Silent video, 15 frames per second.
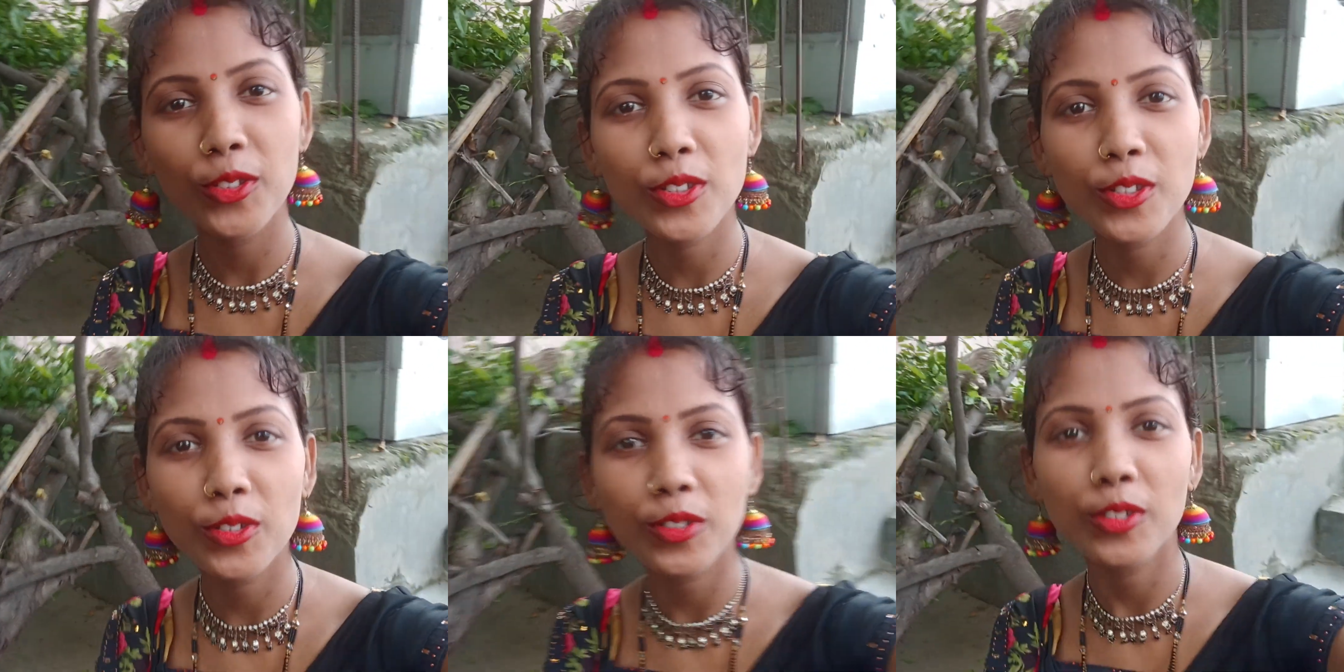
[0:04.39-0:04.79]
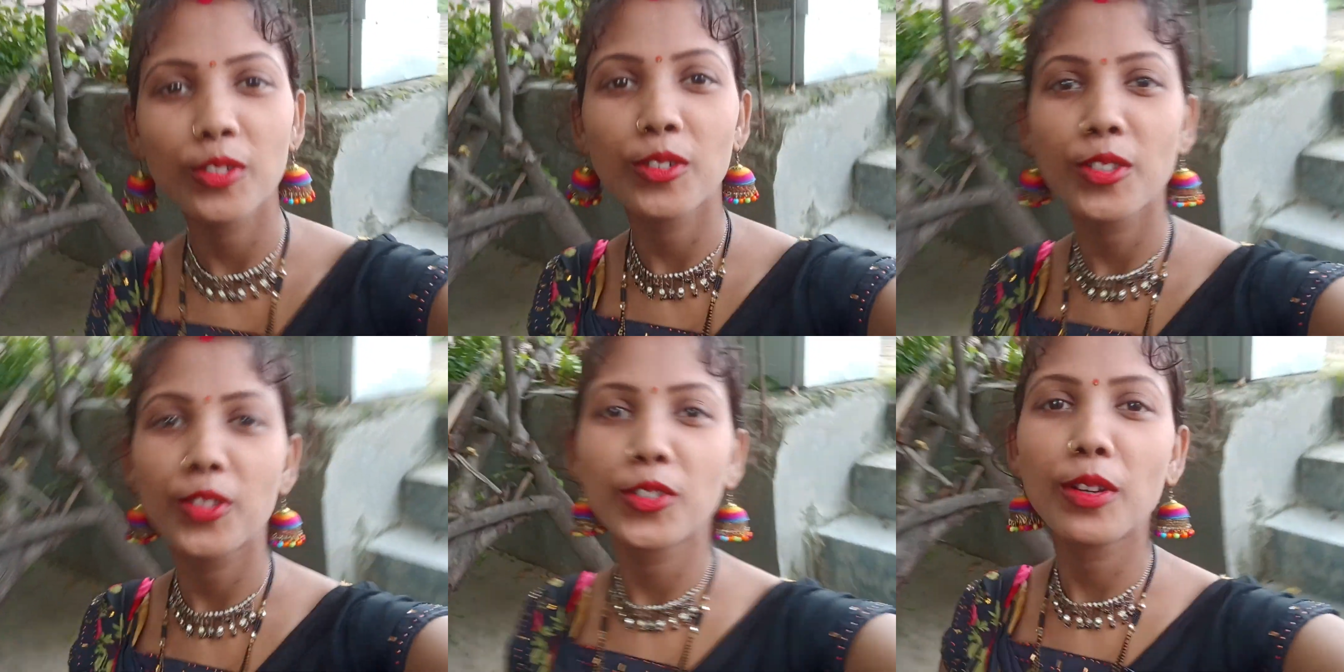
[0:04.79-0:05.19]
दोस्तों तो
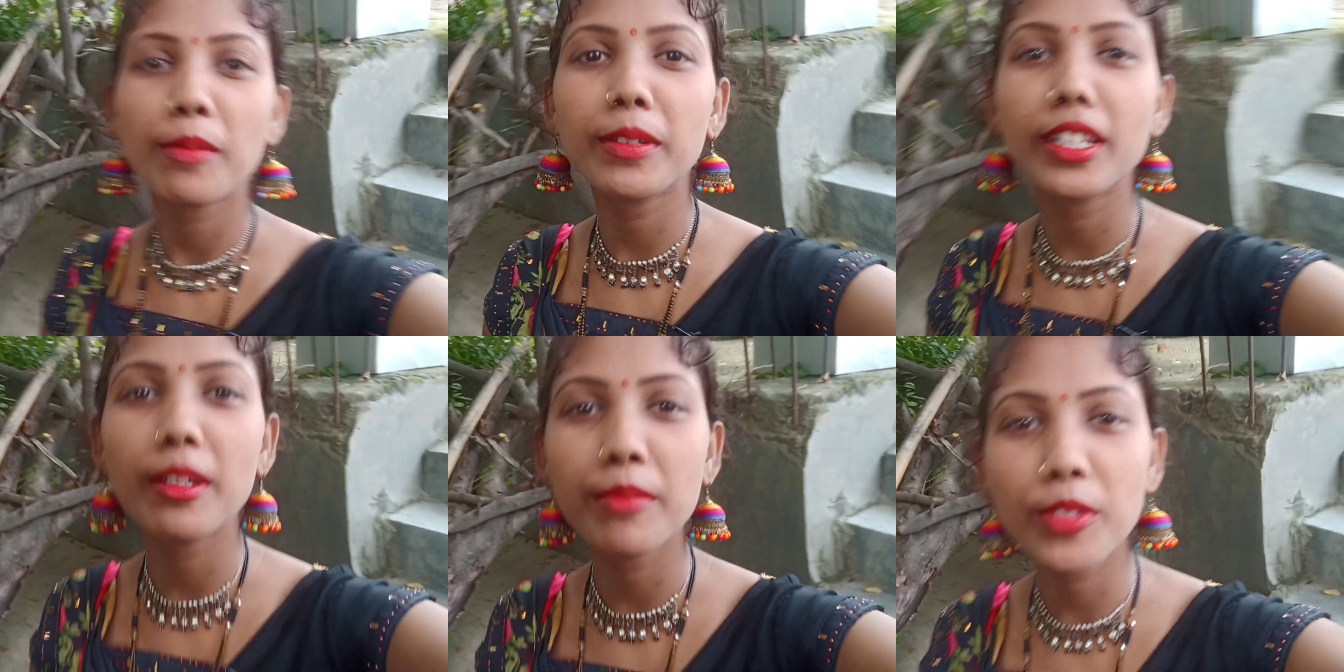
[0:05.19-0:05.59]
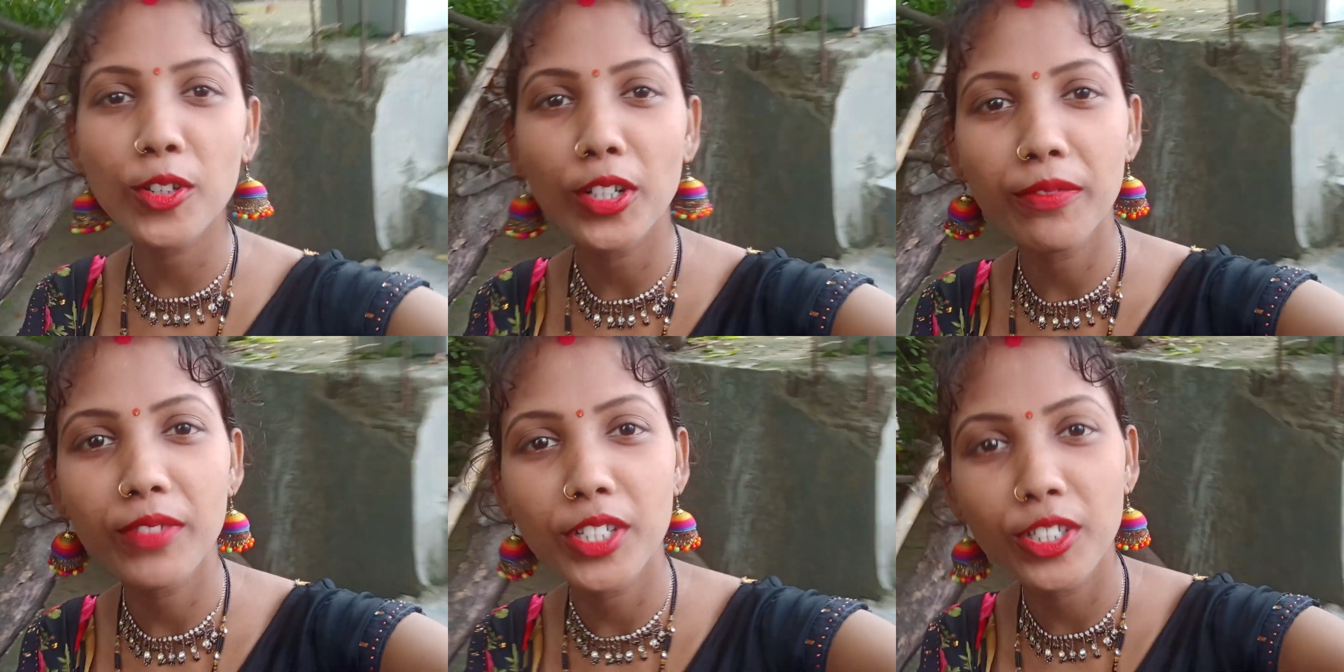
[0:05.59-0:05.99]
दोस्तों अभी हम
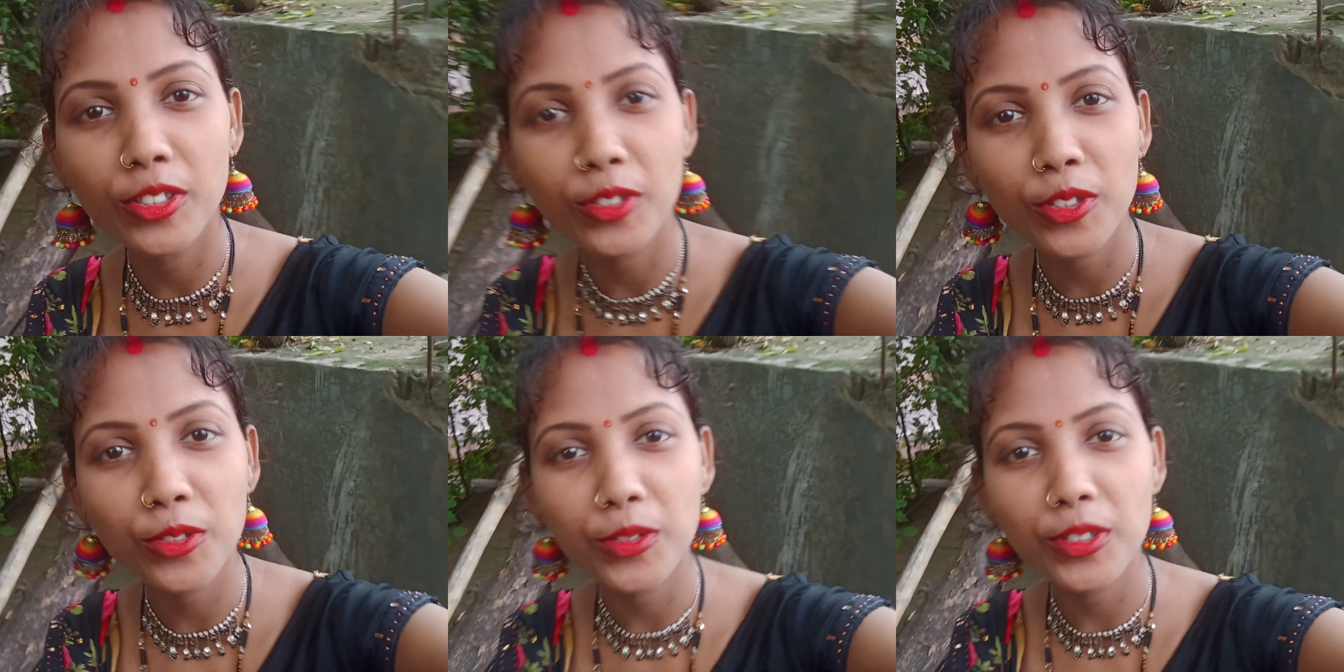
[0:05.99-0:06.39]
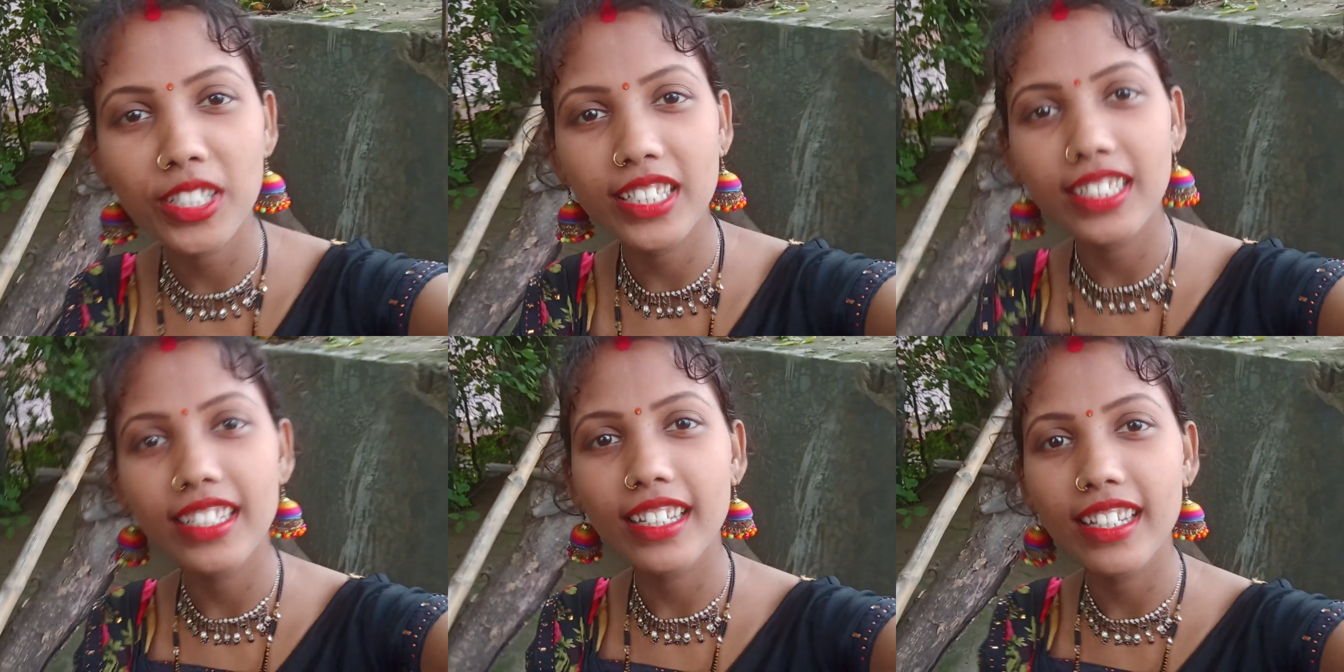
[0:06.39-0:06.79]
शॉर्ट वीडियो शूट
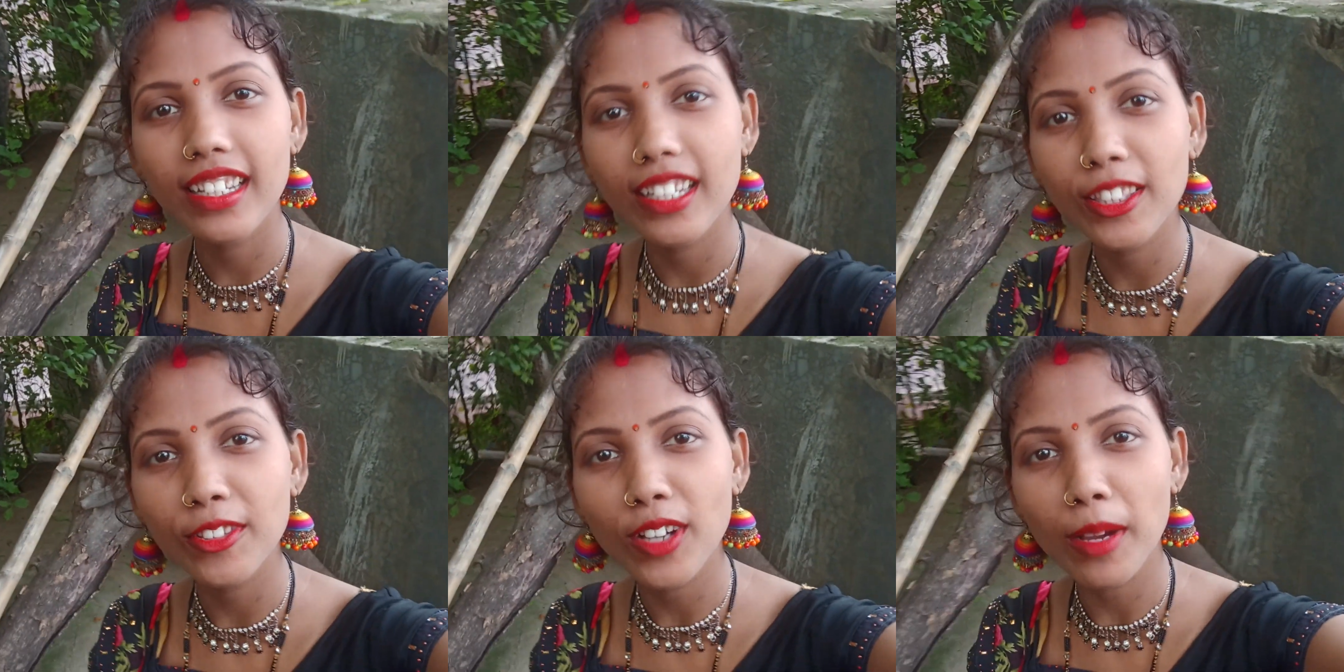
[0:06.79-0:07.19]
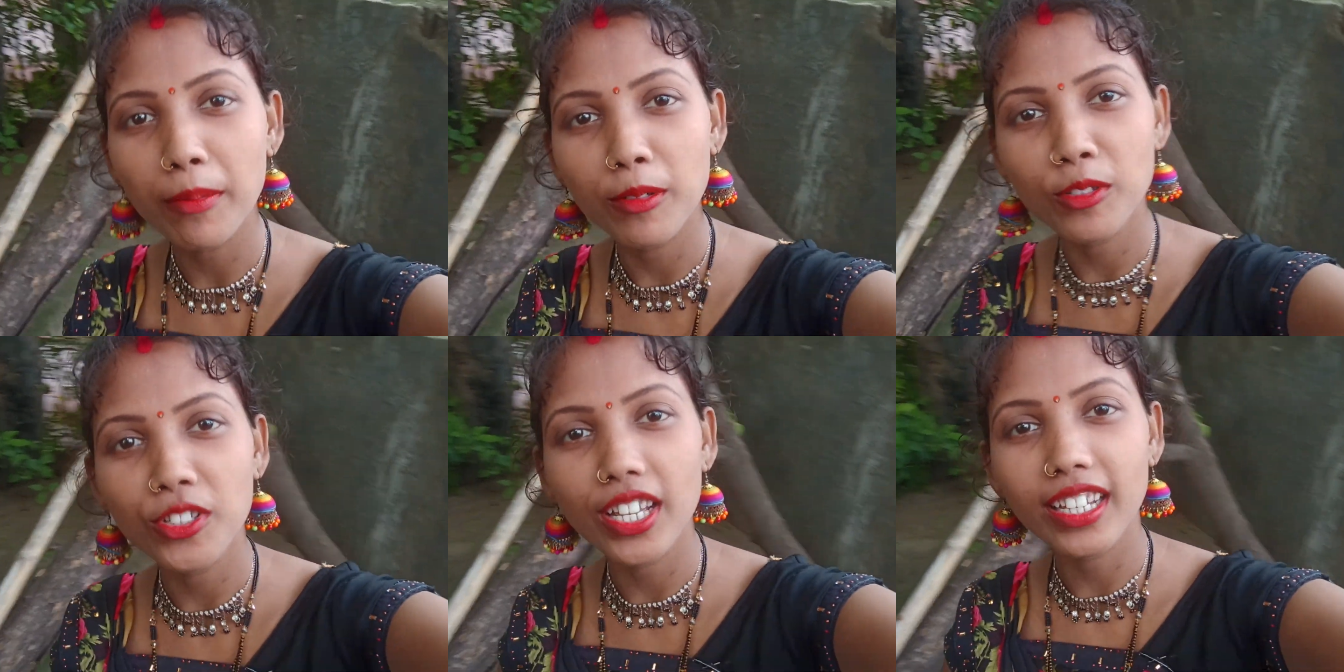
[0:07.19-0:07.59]
किए हैं तो आप
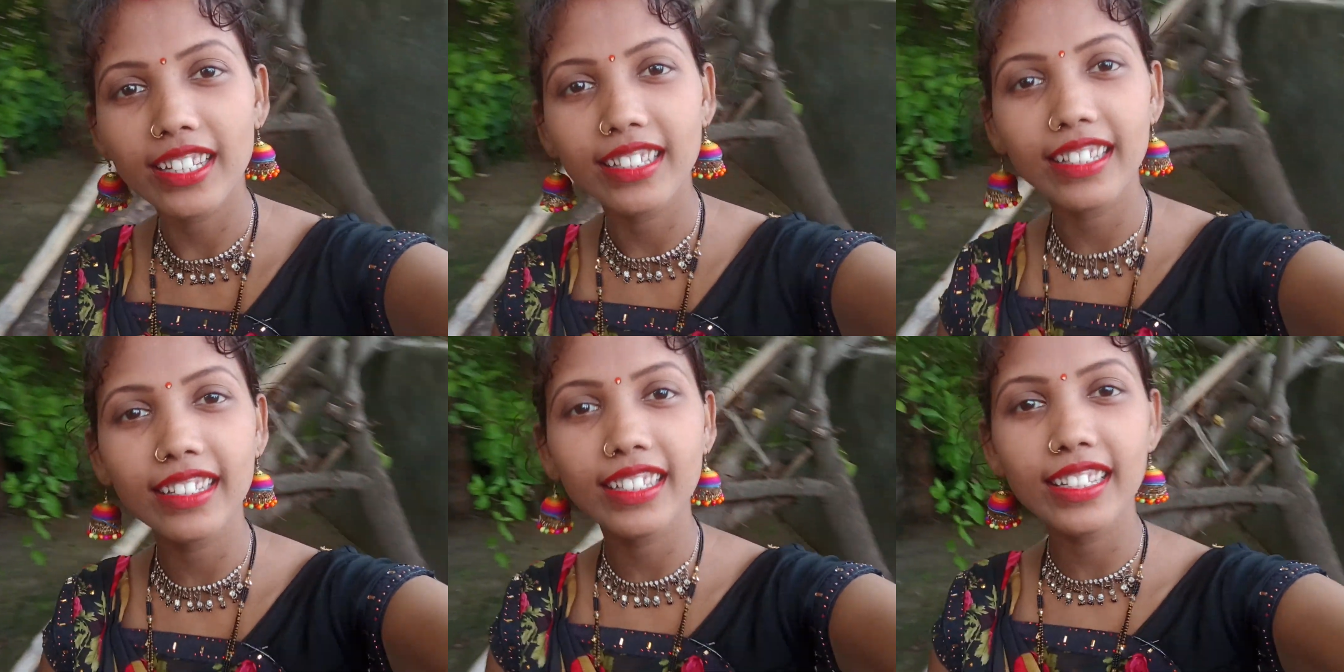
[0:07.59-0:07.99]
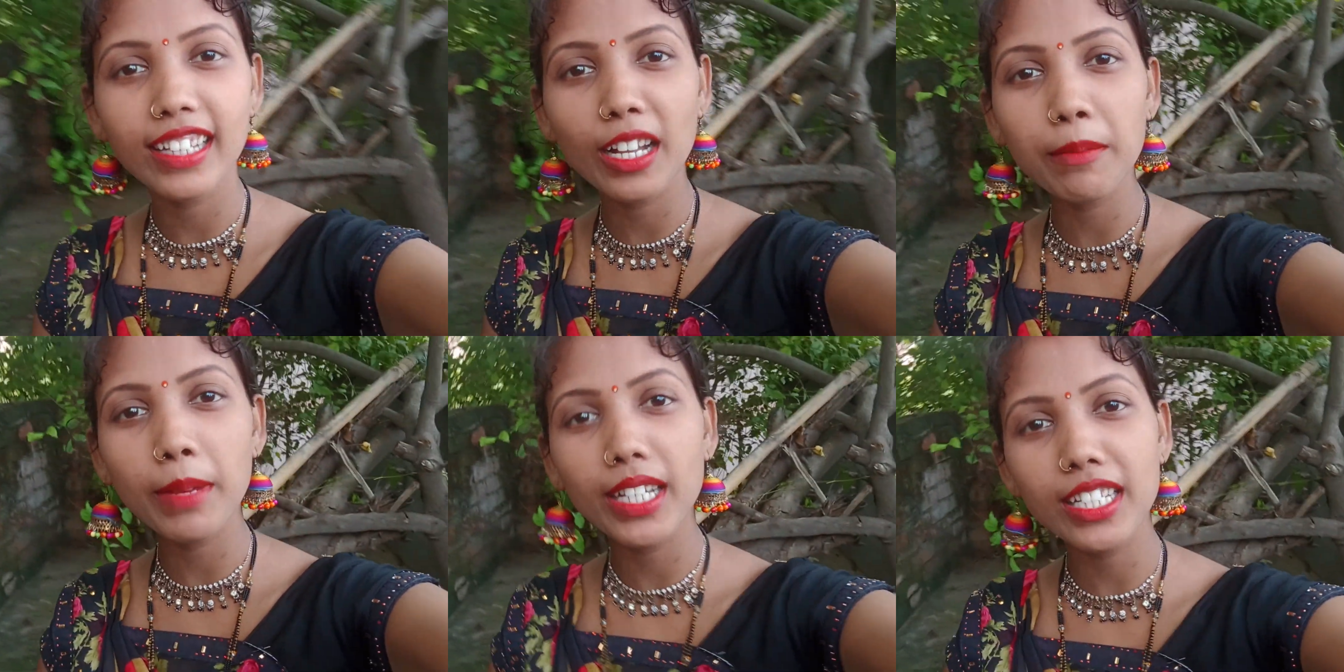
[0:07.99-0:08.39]
लोग जाके
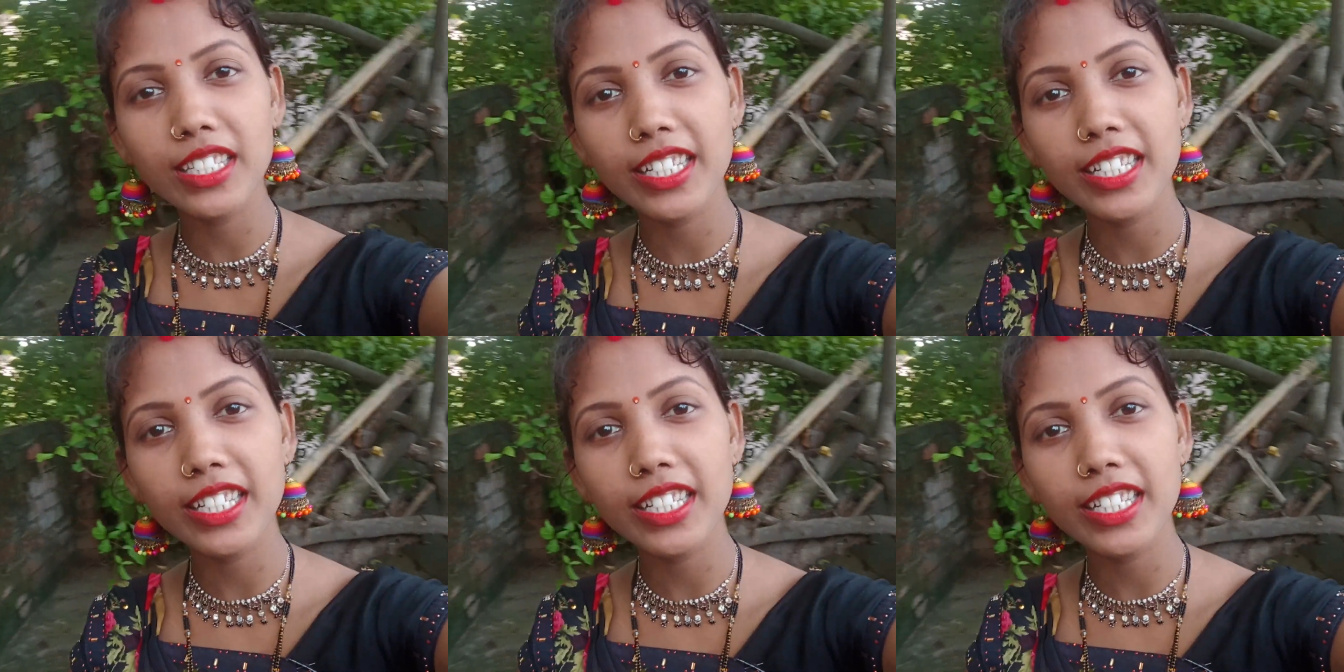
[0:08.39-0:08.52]
देखिएगा हमारे